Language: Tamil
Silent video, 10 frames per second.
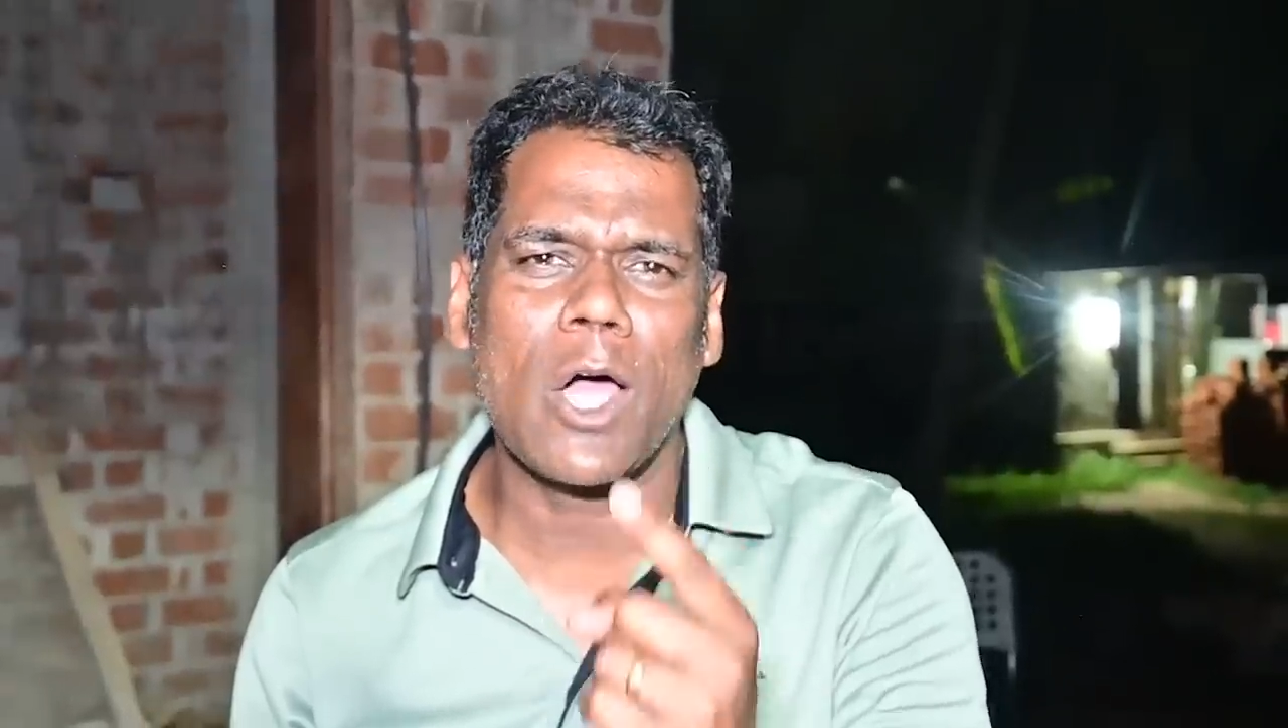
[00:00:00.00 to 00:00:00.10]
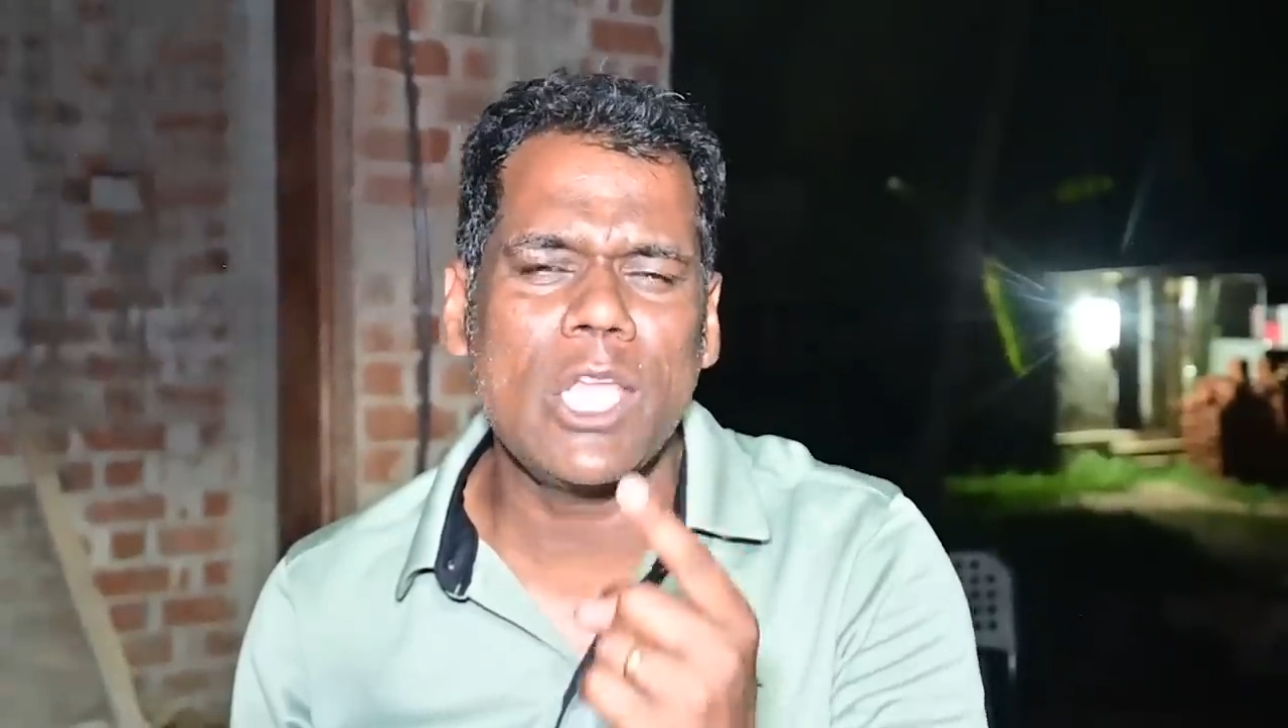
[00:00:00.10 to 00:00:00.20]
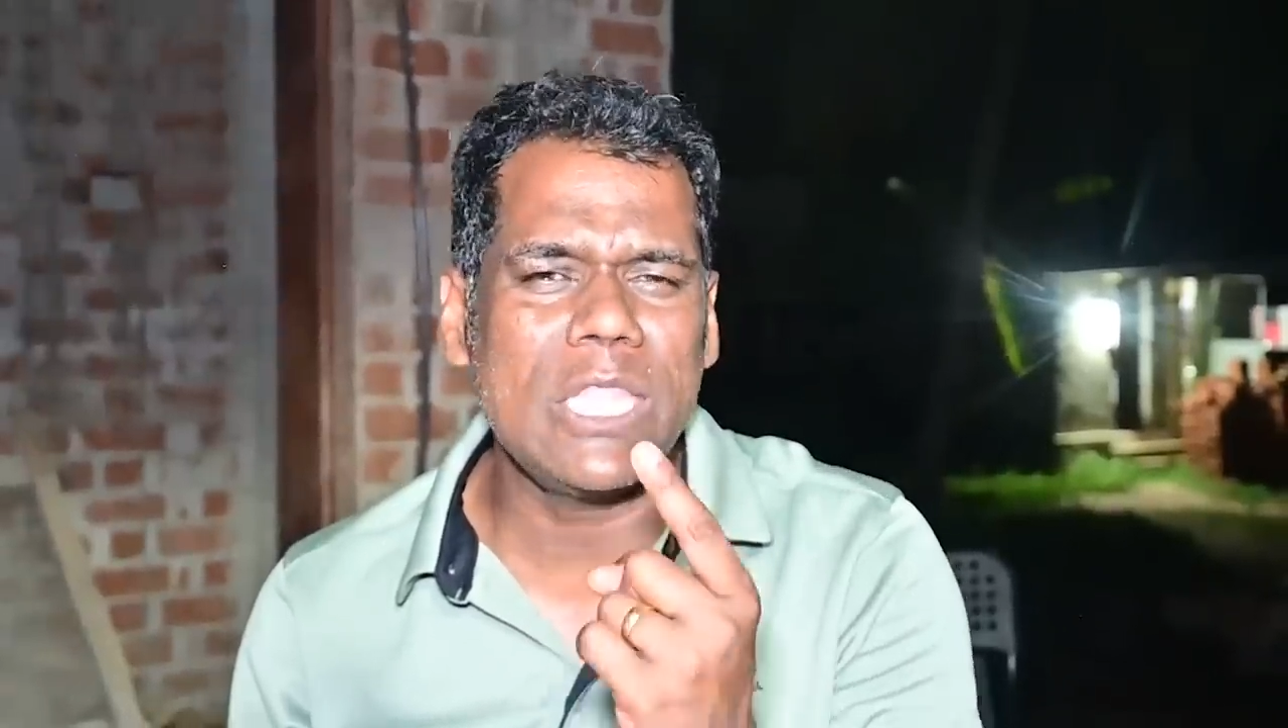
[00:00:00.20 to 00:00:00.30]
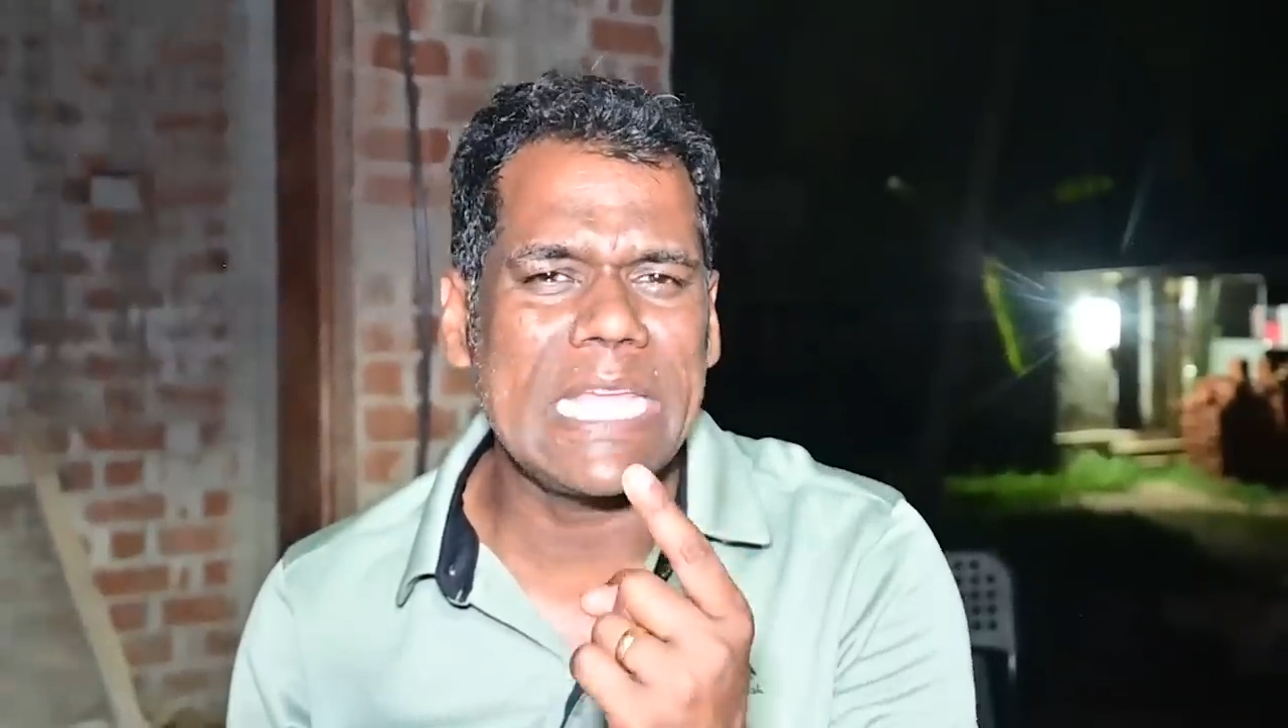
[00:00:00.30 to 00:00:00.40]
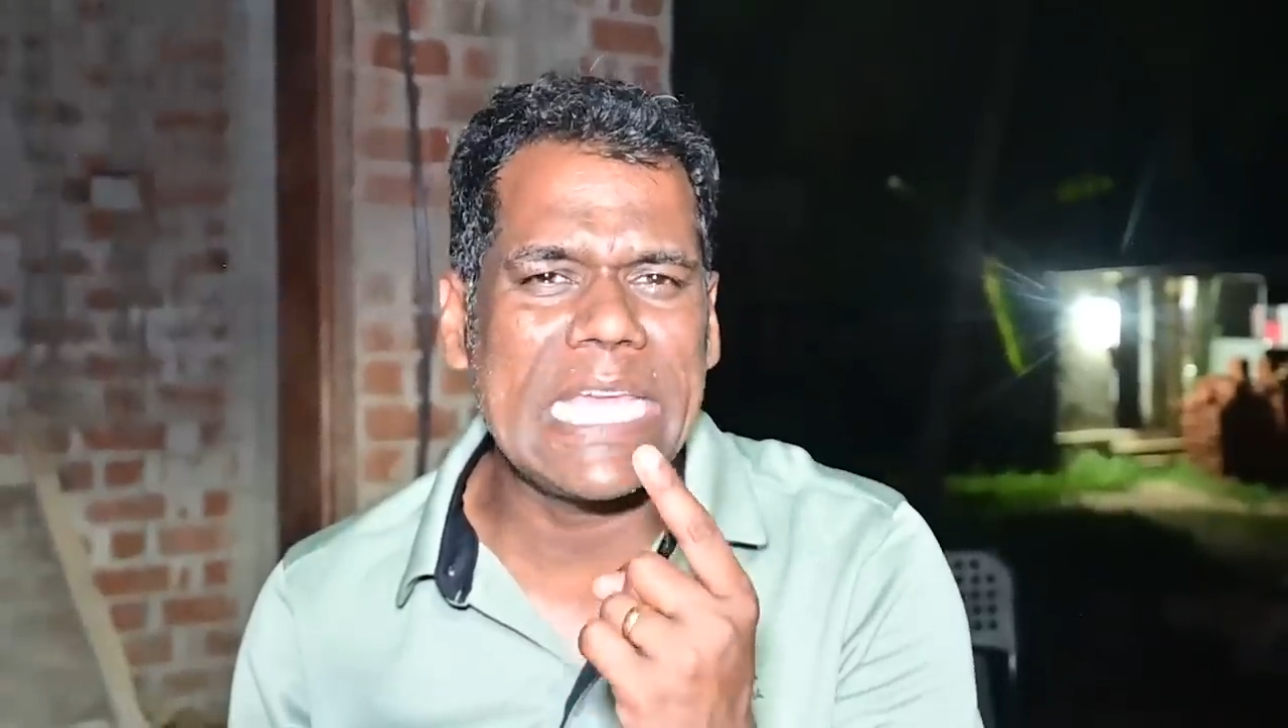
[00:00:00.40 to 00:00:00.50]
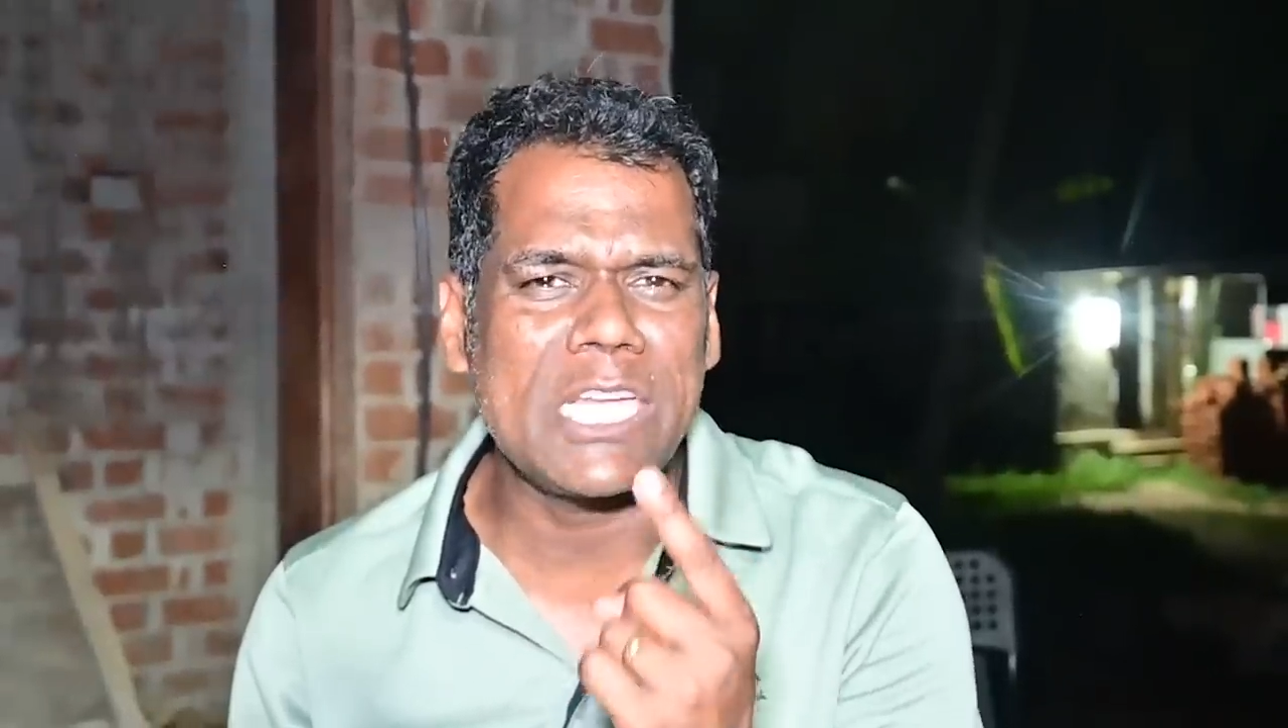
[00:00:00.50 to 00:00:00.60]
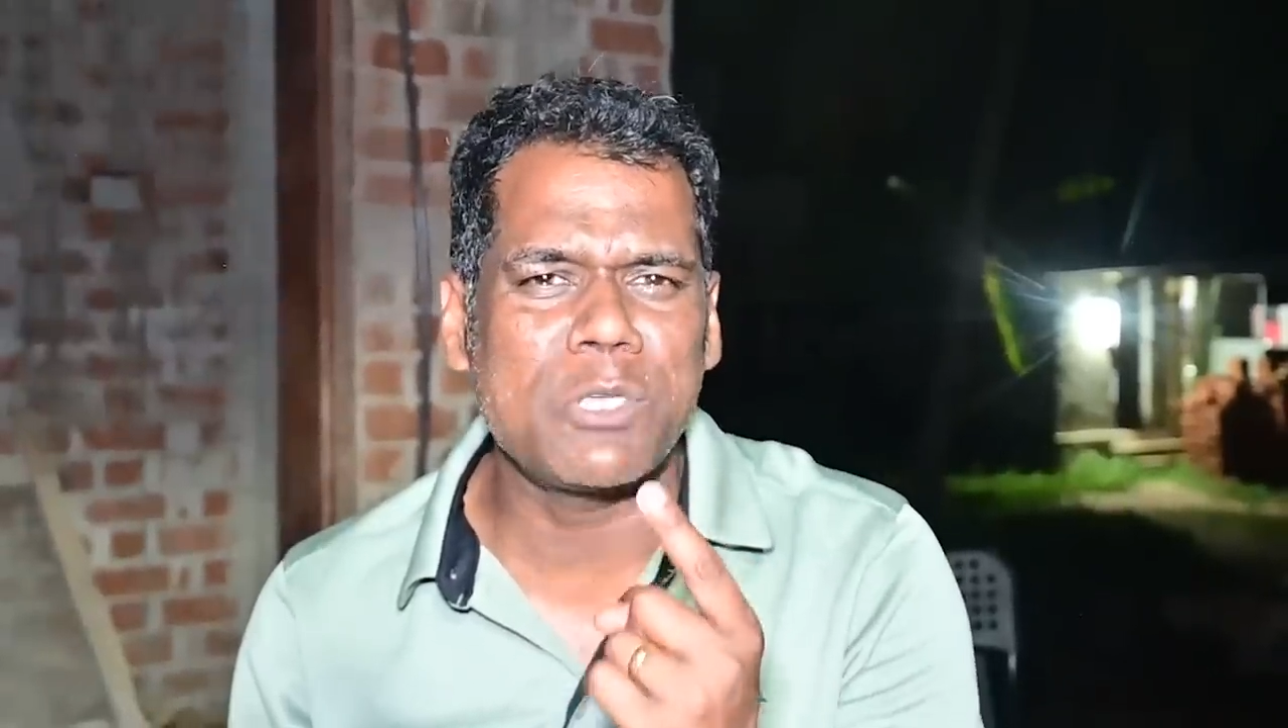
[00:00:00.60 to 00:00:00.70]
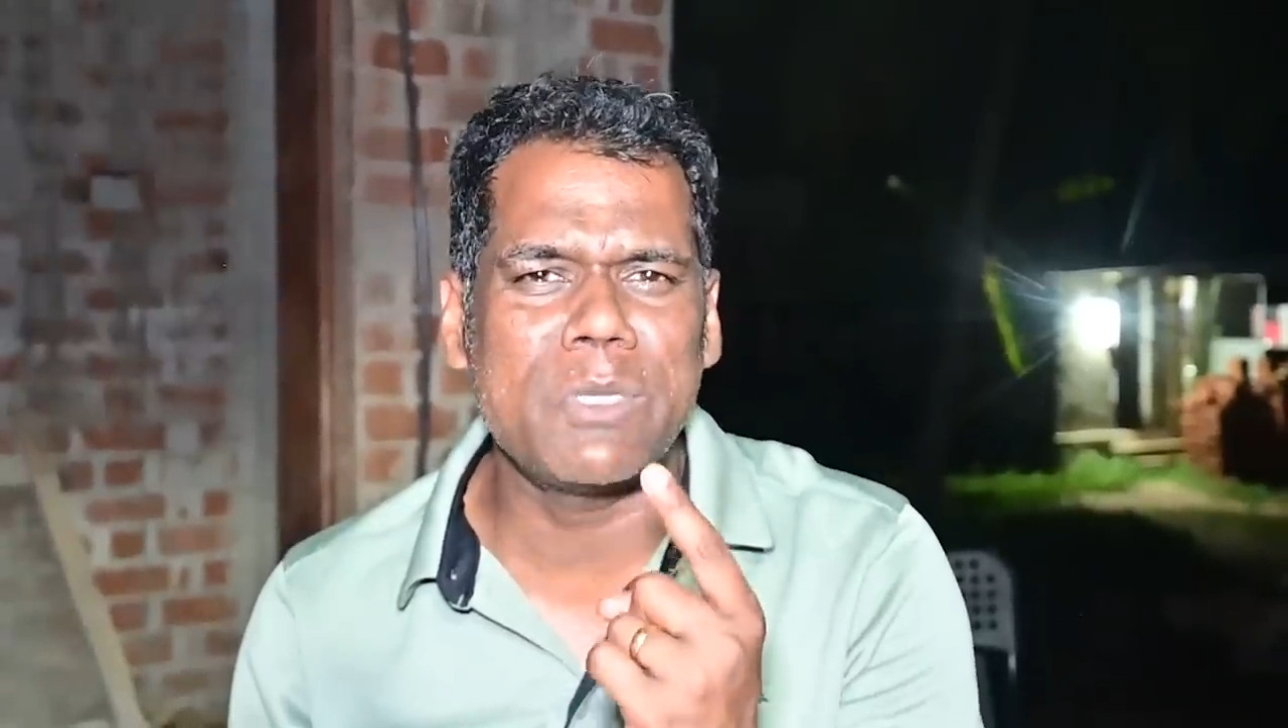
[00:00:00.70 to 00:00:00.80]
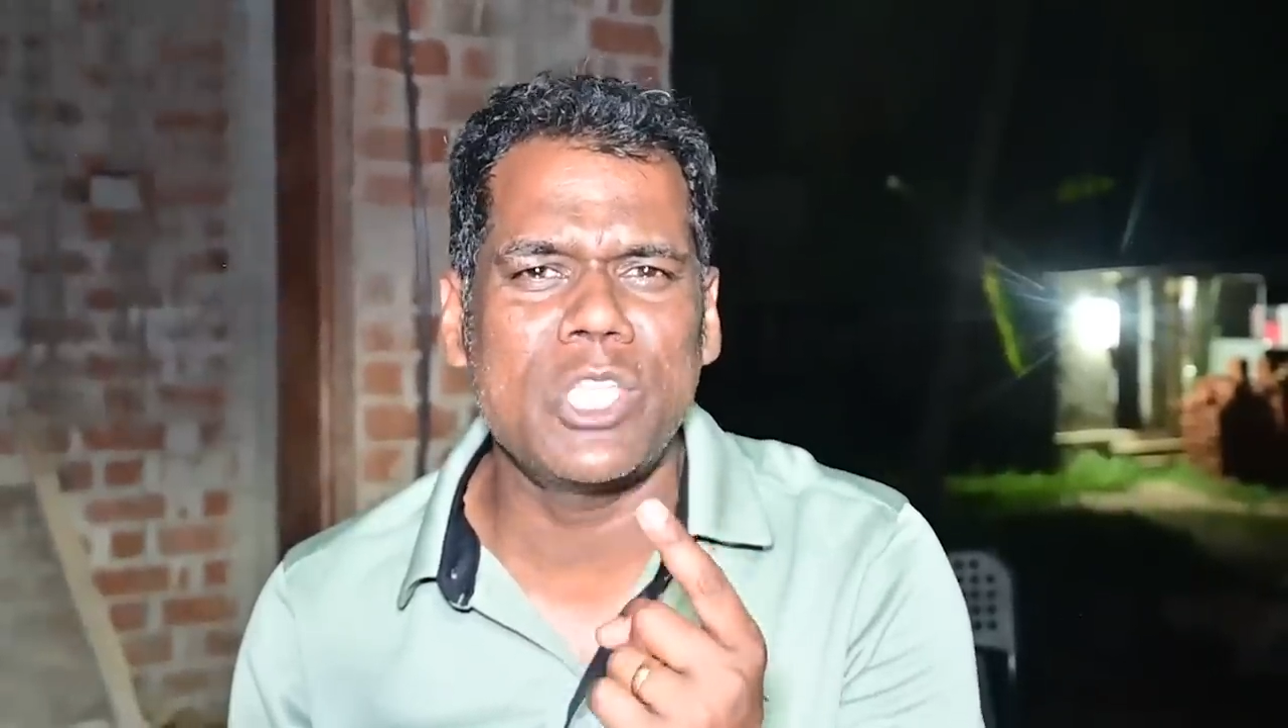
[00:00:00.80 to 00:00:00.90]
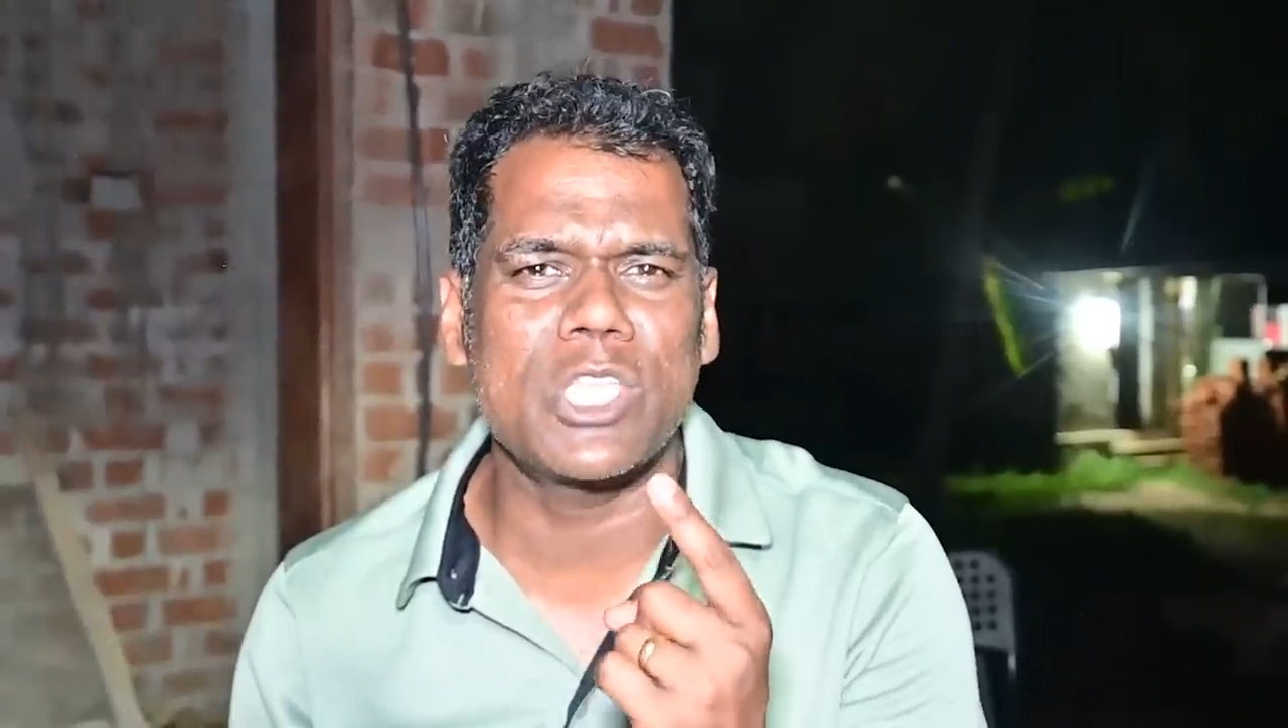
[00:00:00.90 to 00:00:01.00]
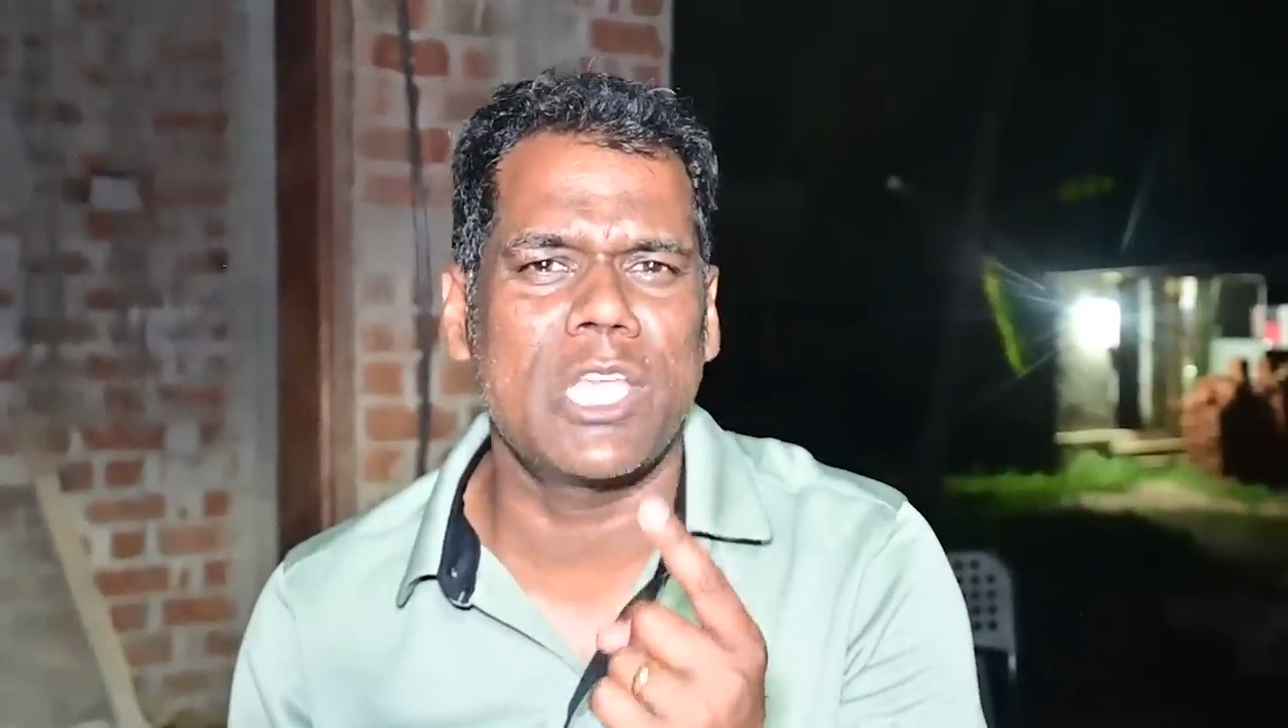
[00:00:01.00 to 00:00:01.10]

ஆயுத ஏற்றுமதி